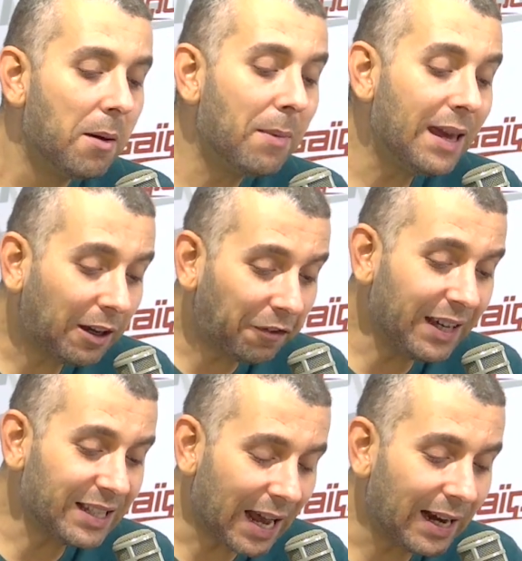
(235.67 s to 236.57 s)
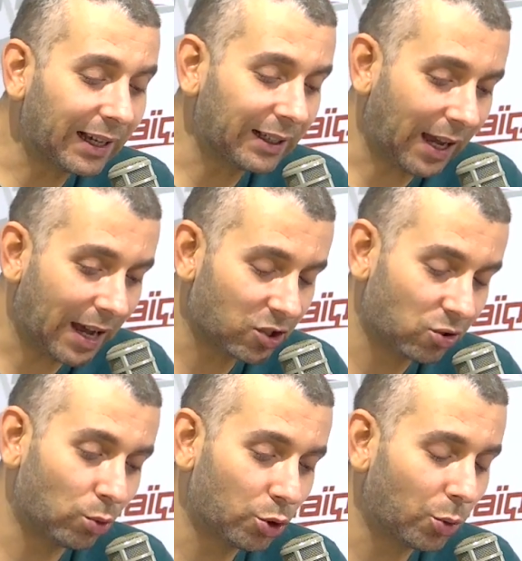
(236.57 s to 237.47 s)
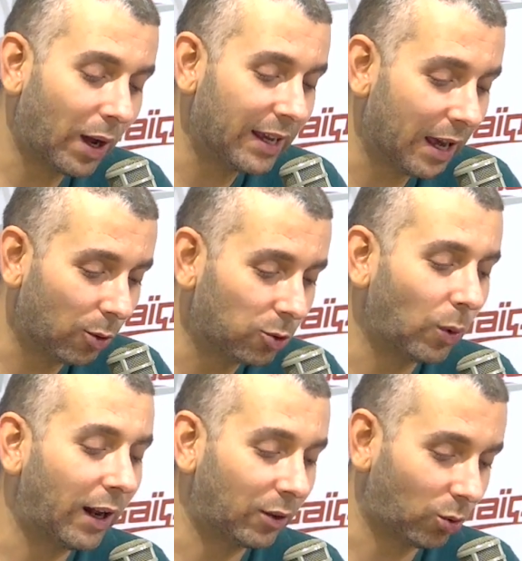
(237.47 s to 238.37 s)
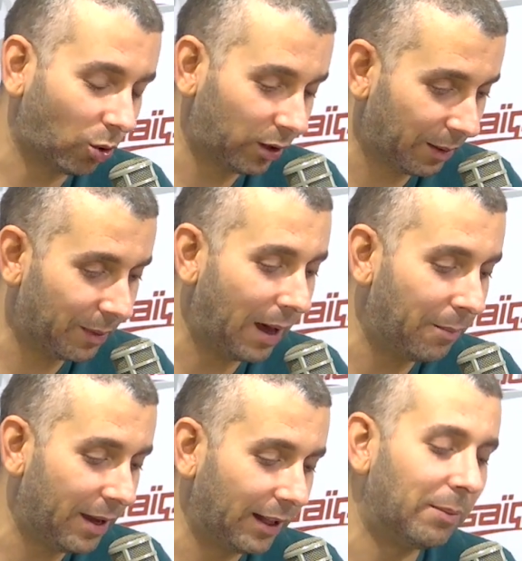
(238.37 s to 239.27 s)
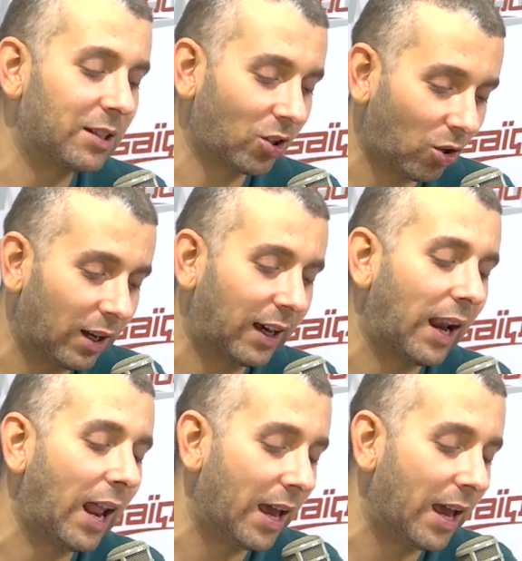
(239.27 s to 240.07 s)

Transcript: ما يكفيش انك تحشموا شويه وتورطوا قدام العباد باش يقول لك الله